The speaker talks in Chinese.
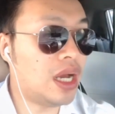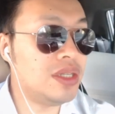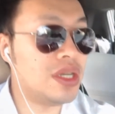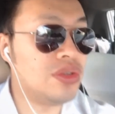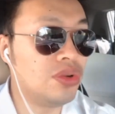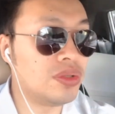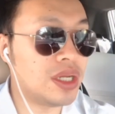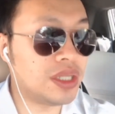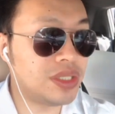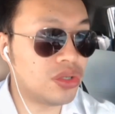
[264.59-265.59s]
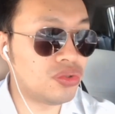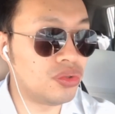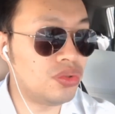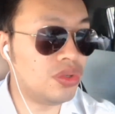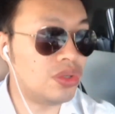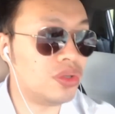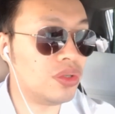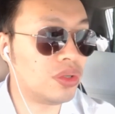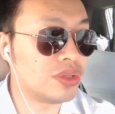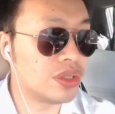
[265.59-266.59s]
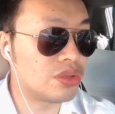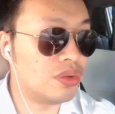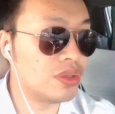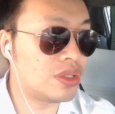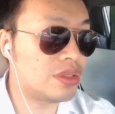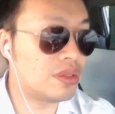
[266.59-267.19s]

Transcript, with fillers: 常引用的这些数据都是从